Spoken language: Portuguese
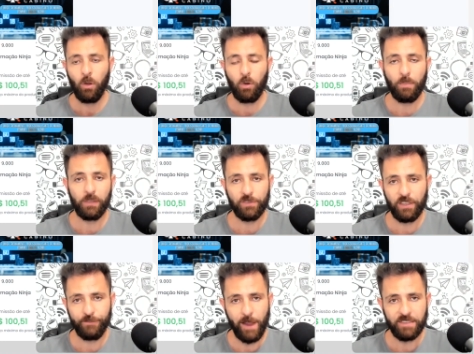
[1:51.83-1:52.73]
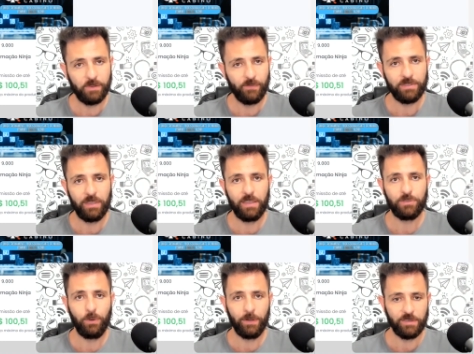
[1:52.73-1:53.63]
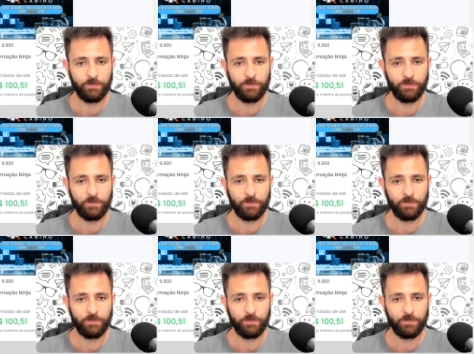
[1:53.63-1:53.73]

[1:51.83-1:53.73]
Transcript: Como que você faz para você escolher esses